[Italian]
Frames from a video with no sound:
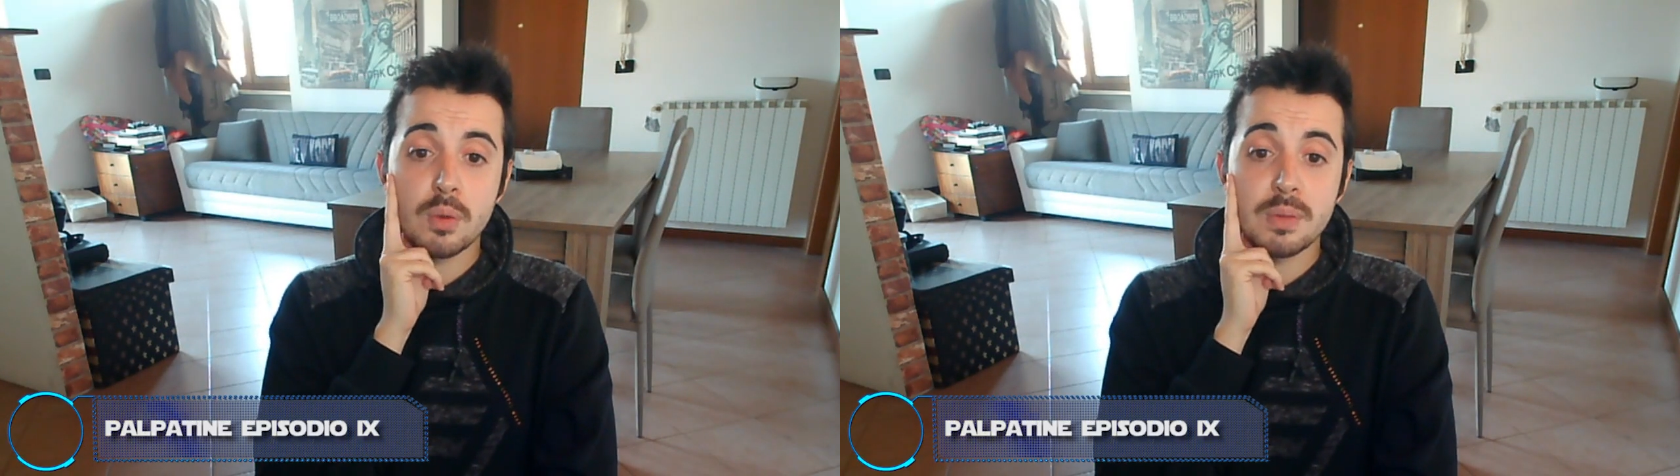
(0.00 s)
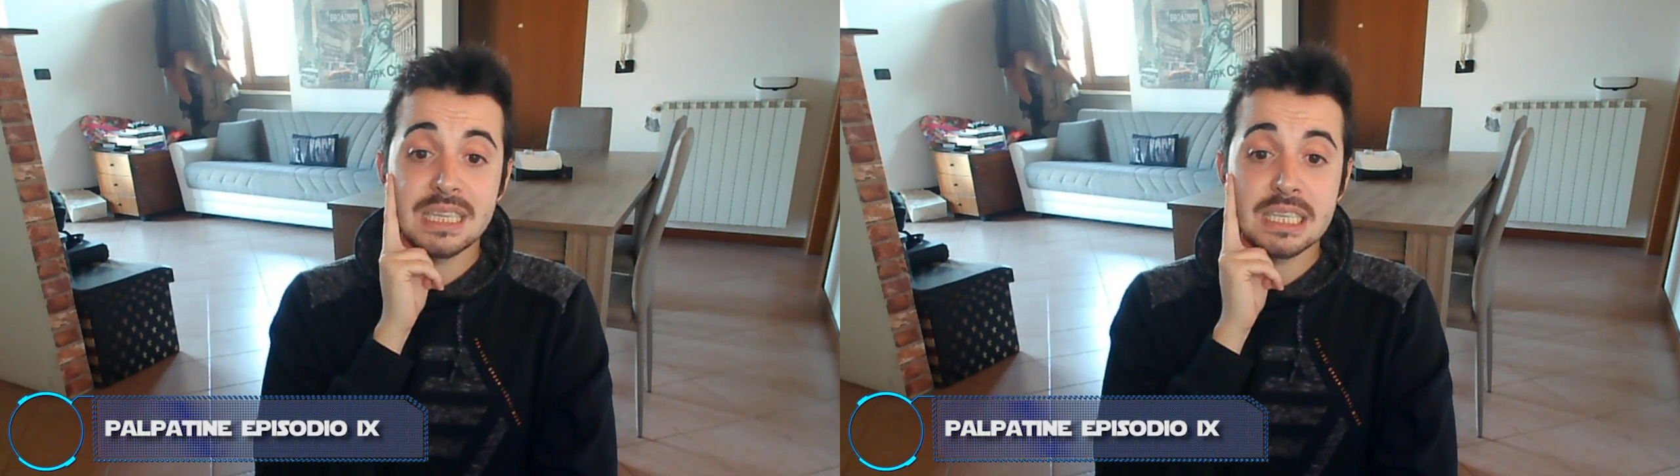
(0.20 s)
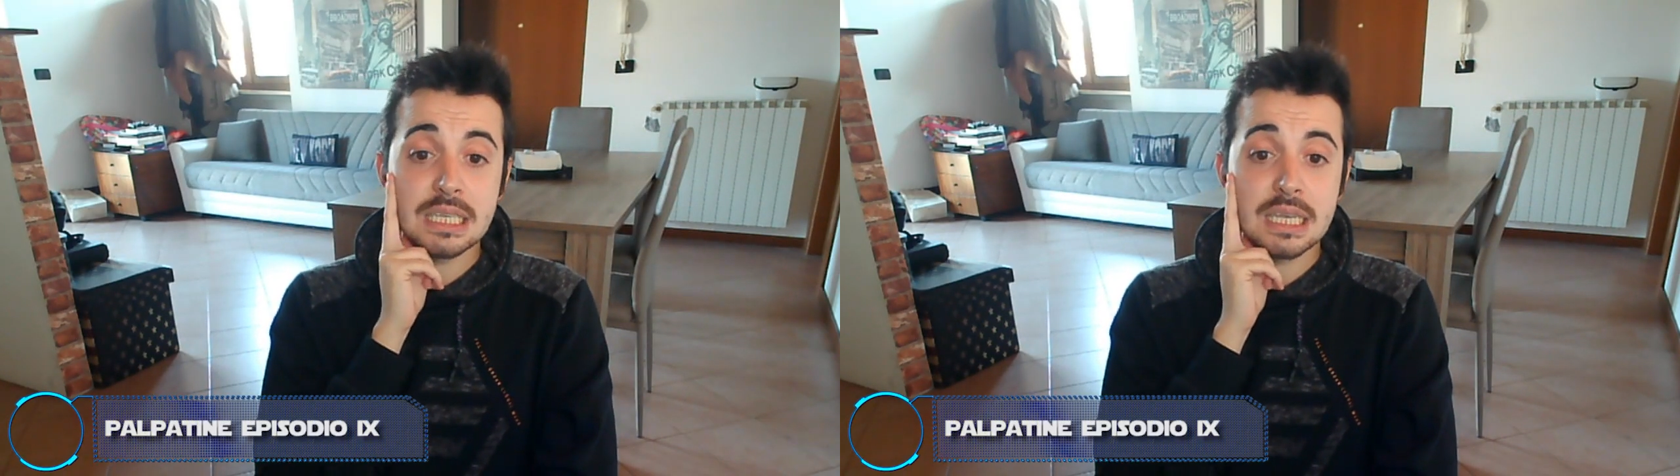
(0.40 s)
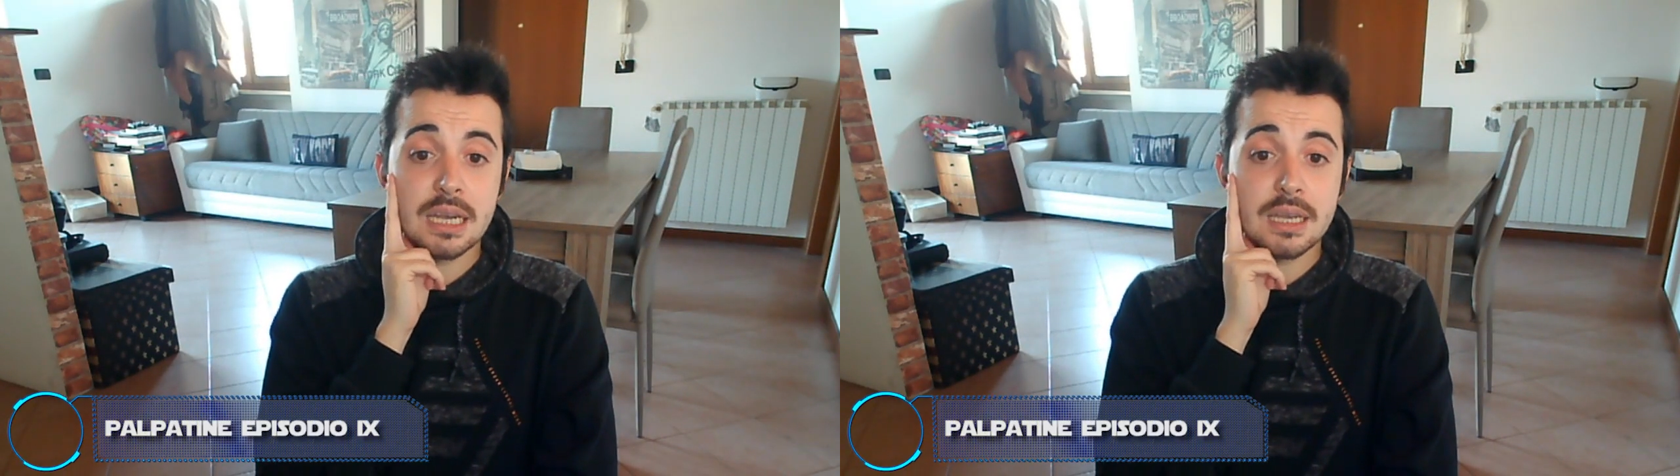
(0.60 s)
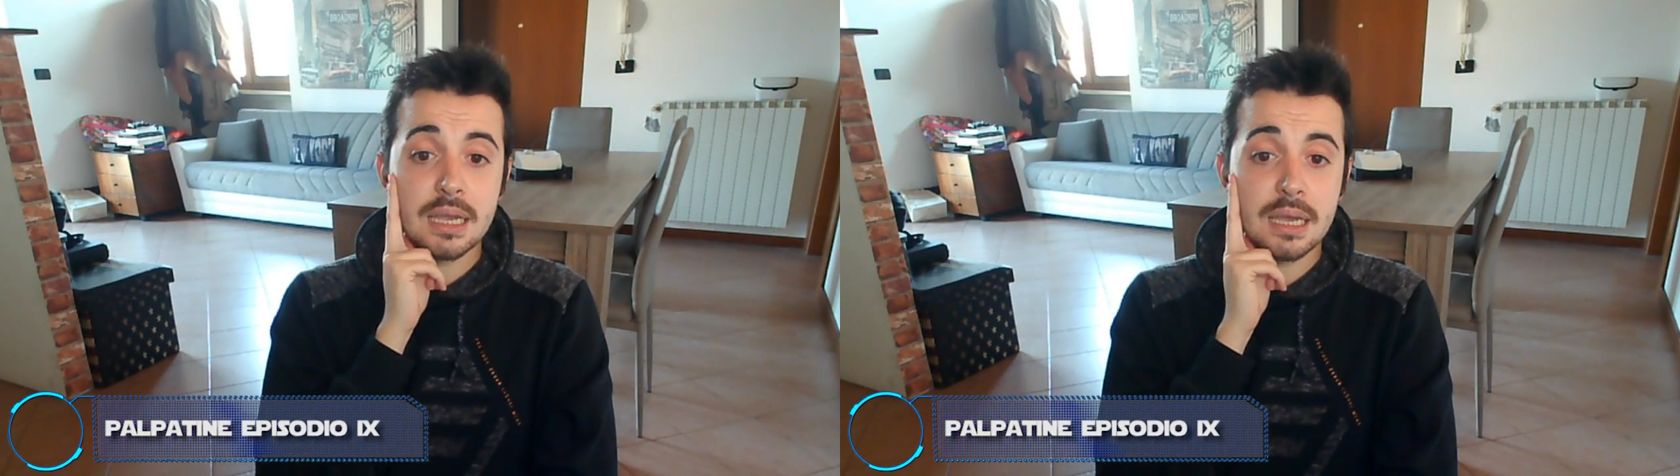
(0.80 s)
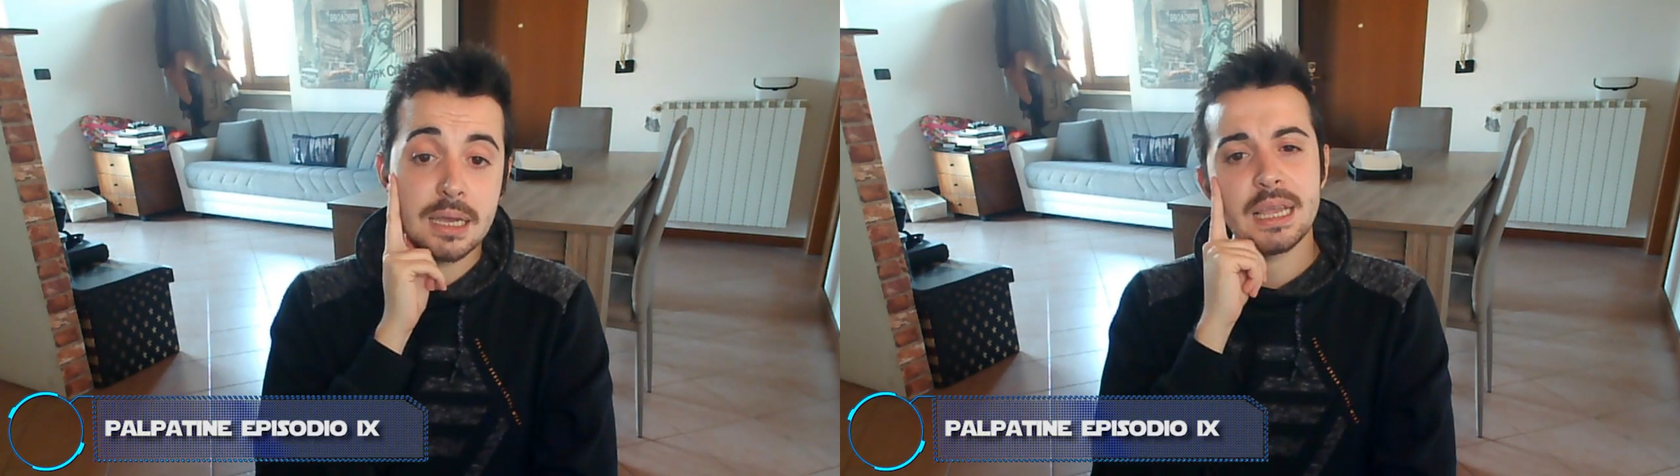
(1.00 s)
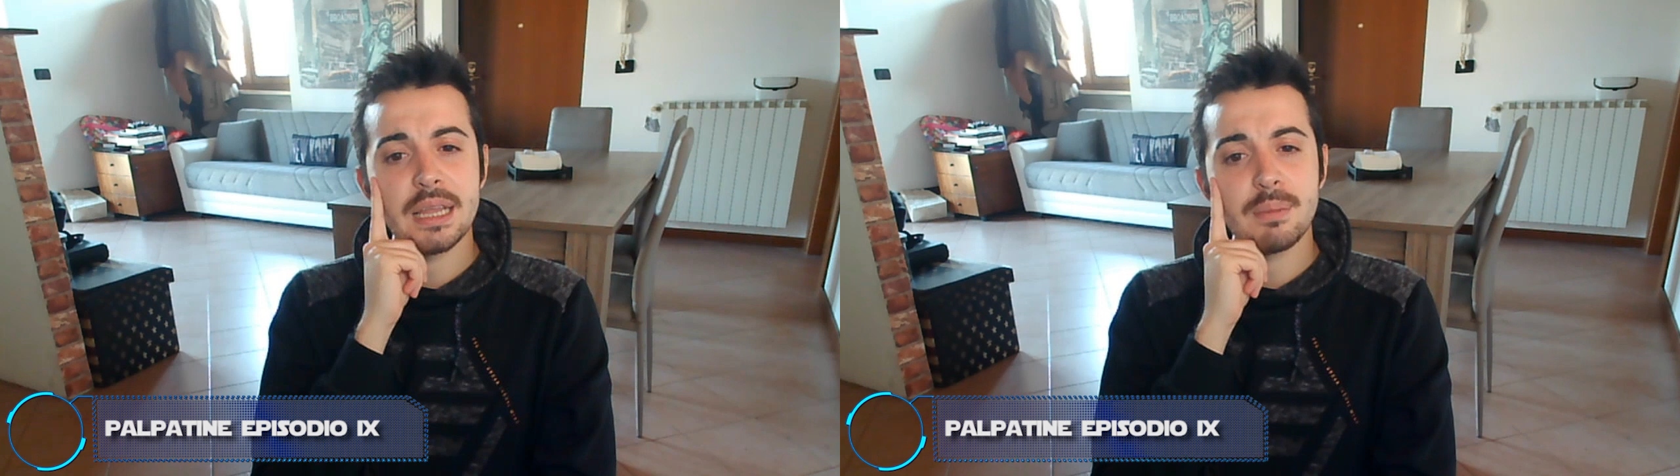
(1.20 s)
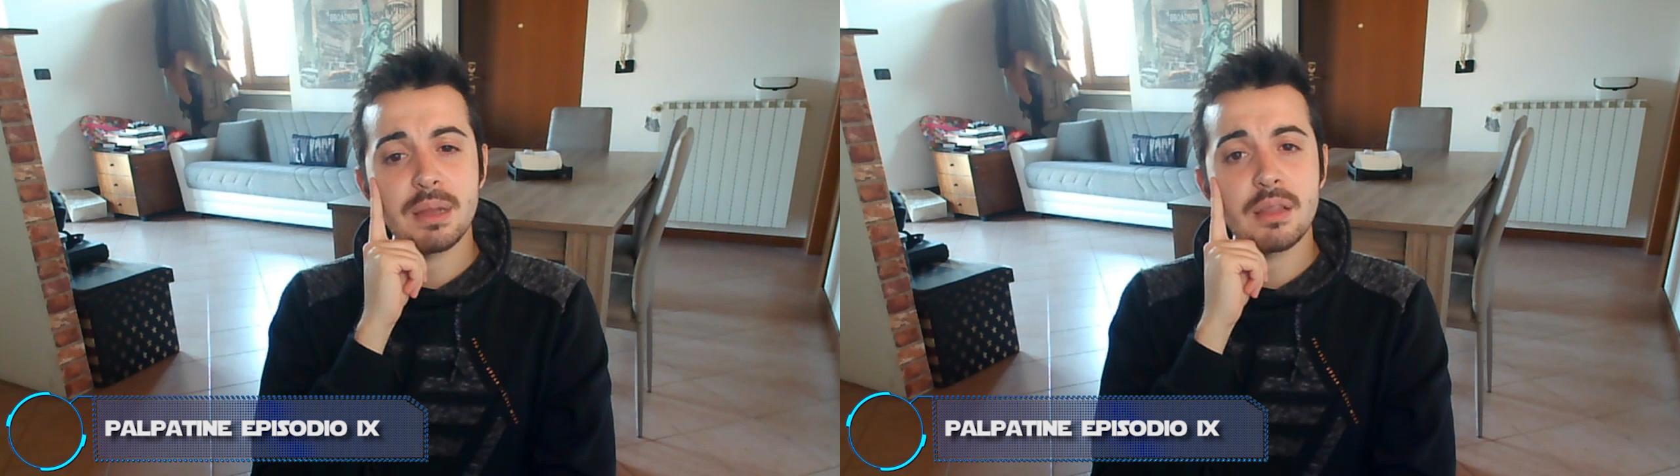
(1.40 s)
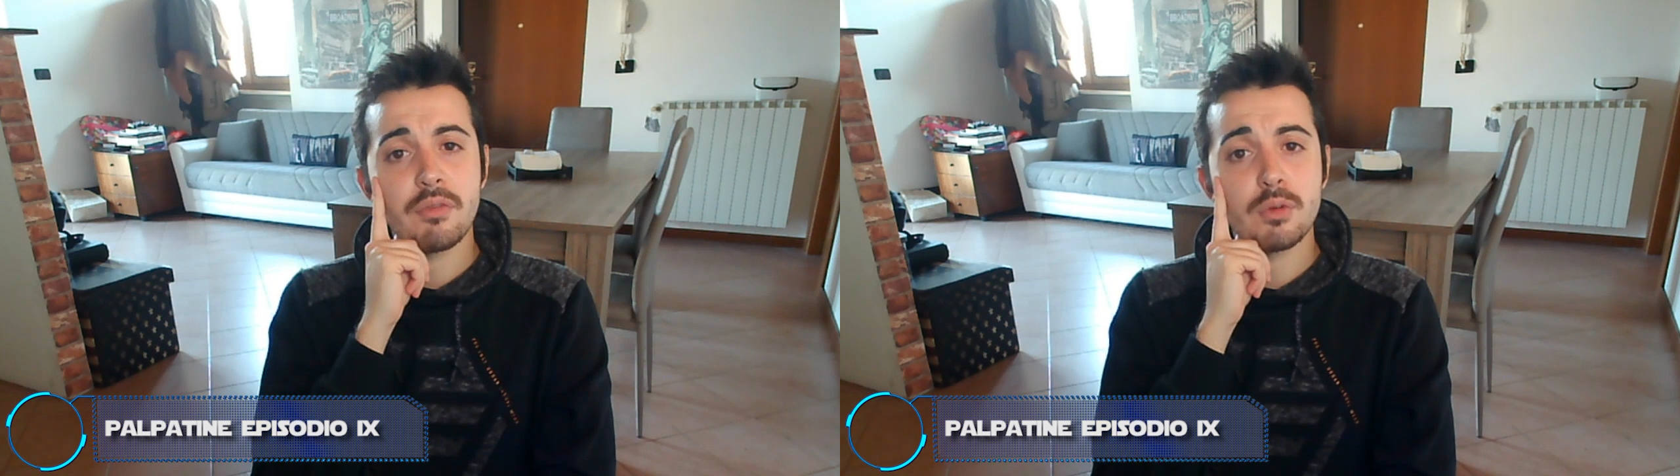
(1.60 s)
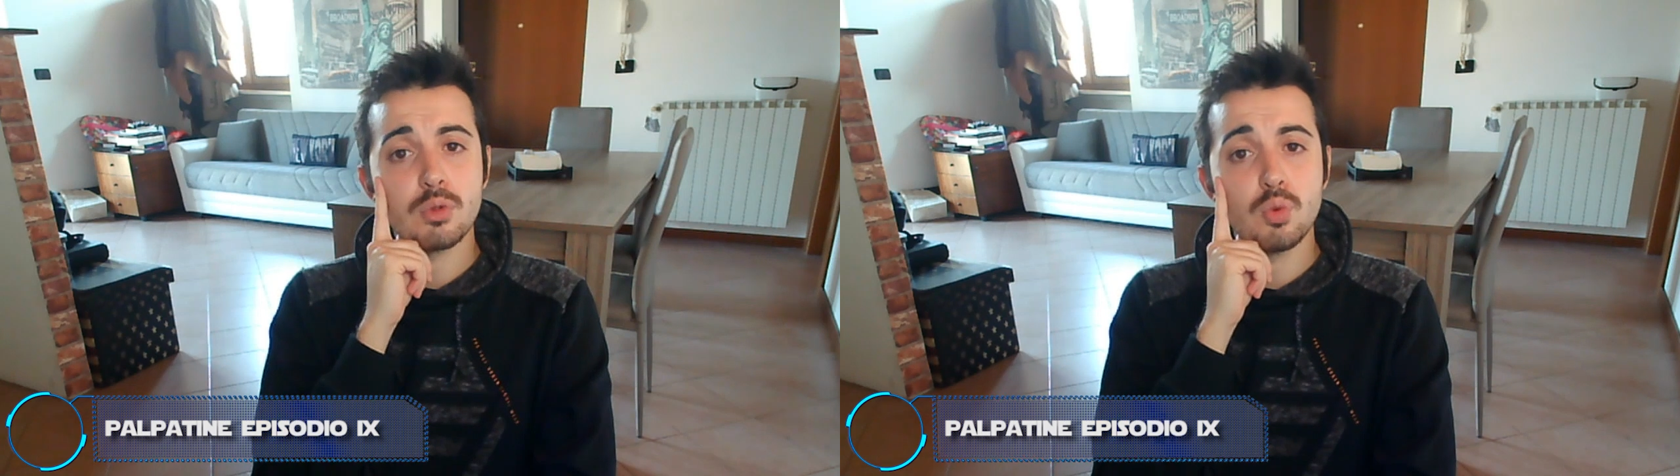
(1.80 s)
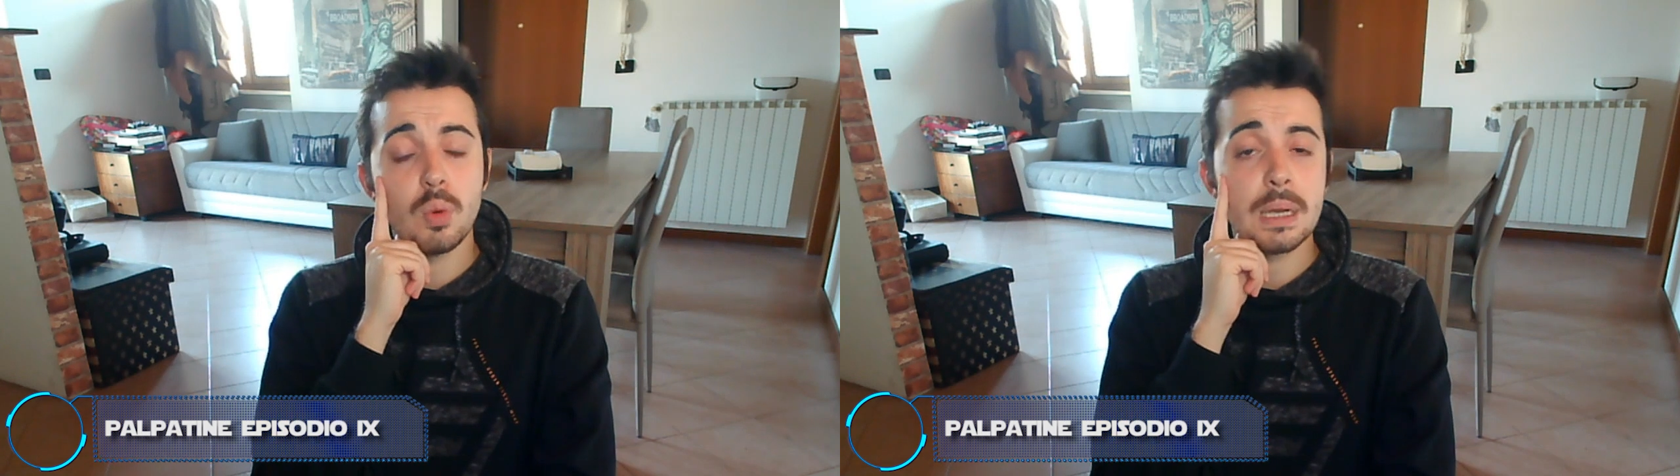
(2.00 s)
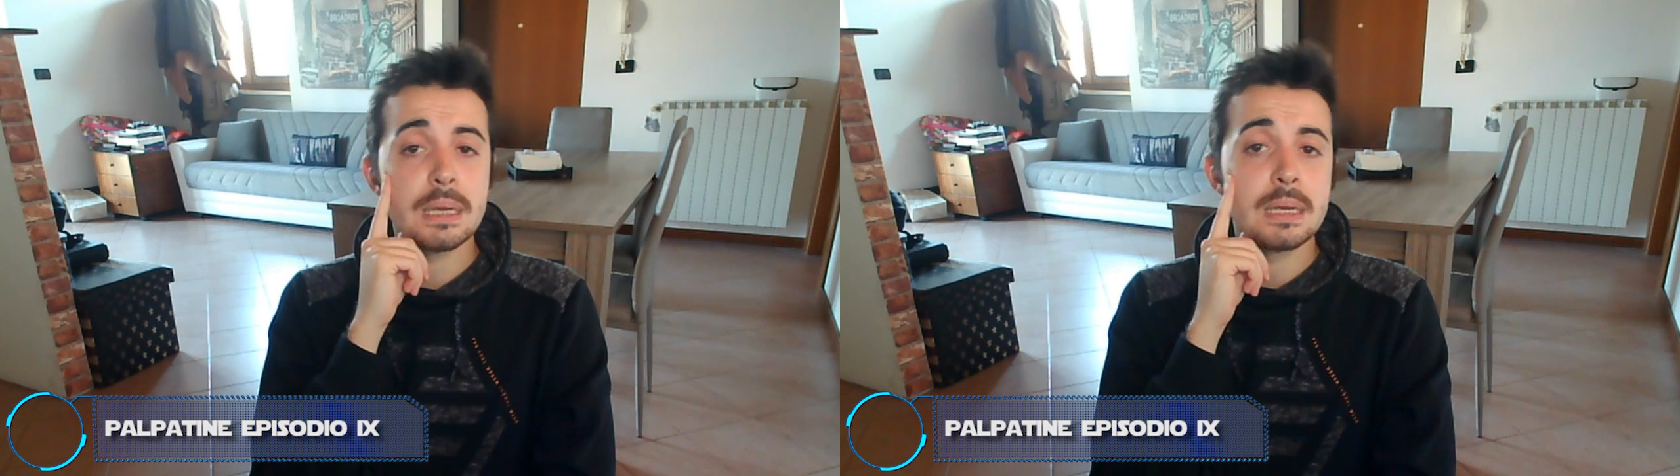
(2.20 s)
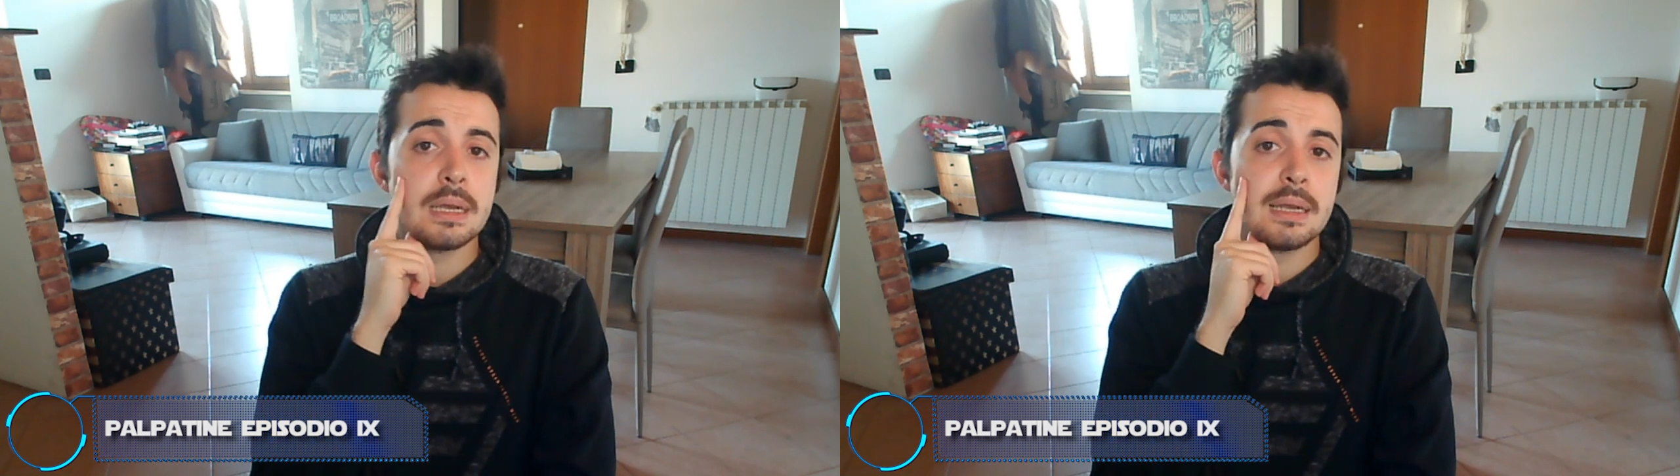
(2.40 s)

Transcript: come dissi anche in Battlefront 2,